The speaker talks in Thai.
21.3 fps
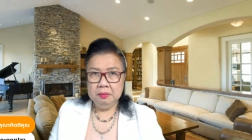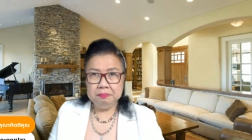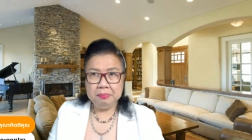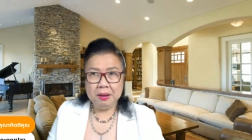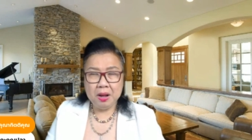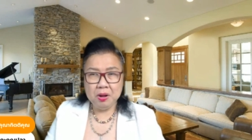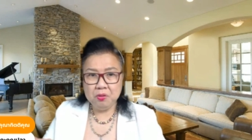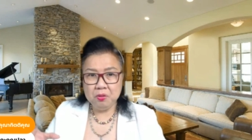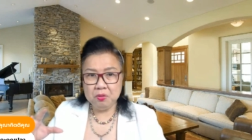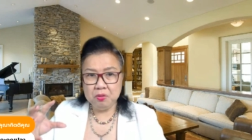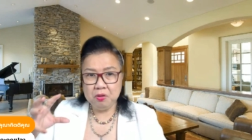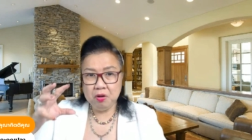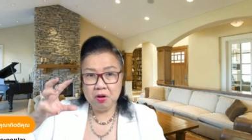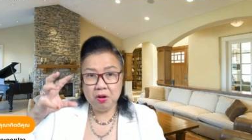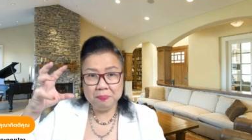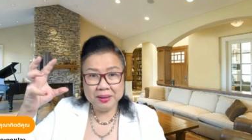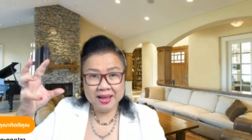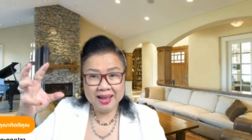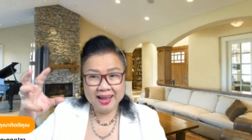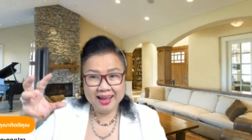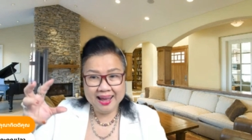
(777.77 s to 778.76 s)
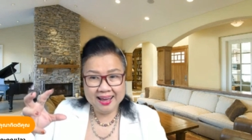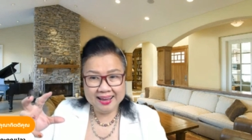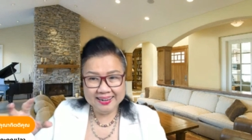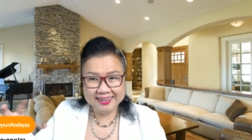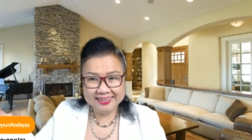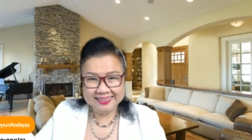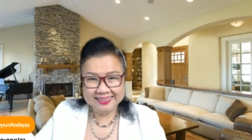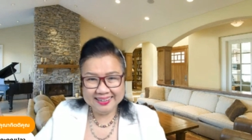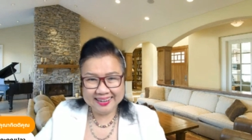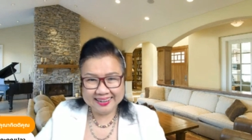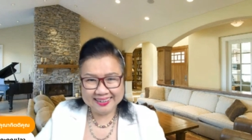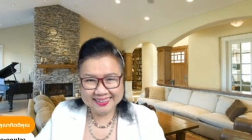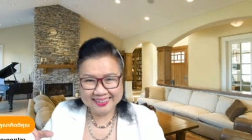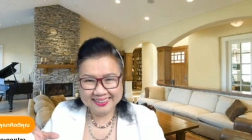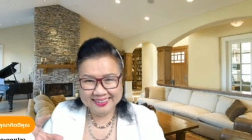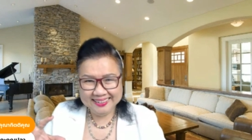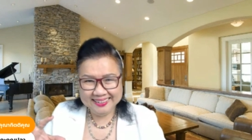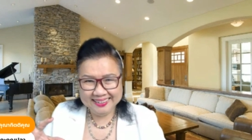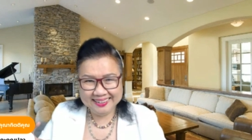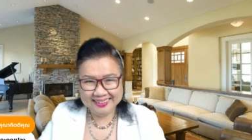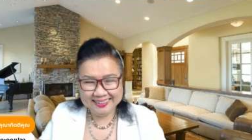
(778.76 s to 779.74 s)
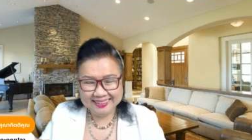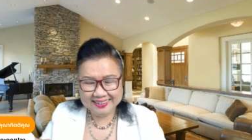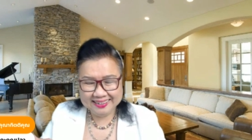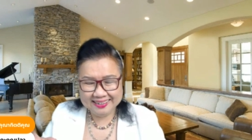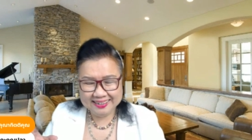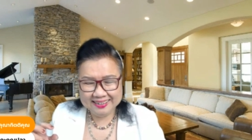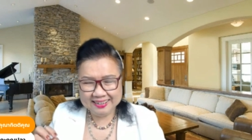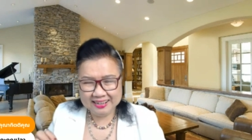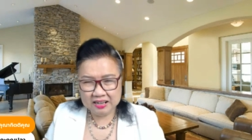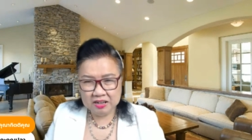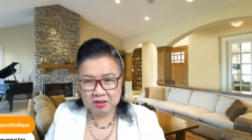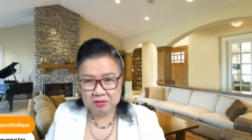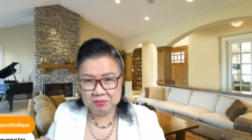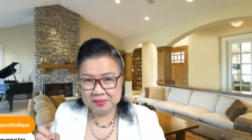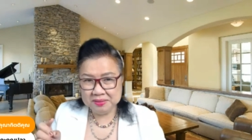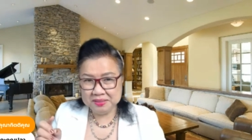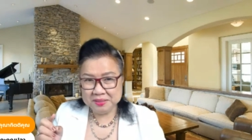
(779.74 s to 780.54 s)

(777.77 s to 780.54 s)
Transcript: ปรากฏเขาก็ไปห้างเลือกเลือกเลือกเลือกเขาก็